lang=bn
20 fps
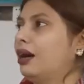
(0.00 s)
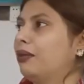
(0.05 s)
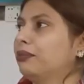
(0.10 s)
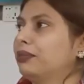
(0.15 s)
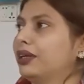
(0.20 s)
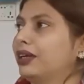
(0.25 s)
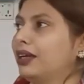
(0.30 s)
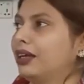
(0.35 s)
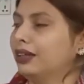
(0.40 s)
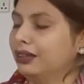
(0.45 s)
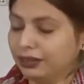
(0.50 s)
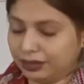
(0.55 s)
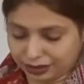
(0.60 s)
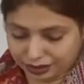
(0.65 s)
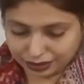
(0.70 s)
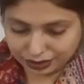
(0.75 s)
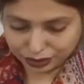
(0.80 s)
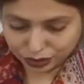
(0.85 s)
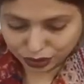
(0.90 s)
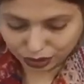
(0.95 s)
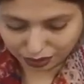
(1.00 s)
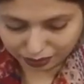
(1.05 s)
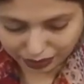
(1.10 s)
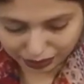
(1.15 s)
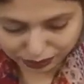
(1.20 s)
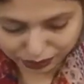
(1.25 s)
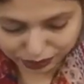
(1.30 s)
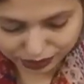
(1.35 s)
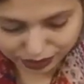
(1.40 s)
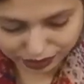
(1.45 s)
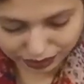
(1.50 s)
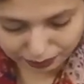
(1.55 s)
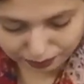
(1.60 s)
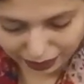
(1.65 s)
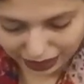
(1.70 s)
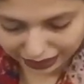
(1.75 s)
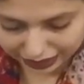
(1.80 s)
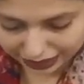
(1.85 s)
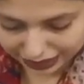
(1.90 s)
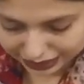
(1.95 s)
আমরা স্বভাবতই
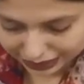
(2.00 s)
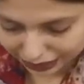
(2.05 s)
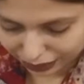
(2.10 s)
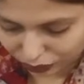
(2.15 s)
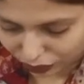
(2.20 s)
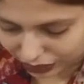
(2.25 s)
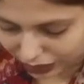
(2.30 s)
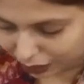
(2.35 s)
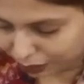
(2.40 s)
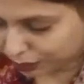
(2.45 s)
বাংলাতেই কথা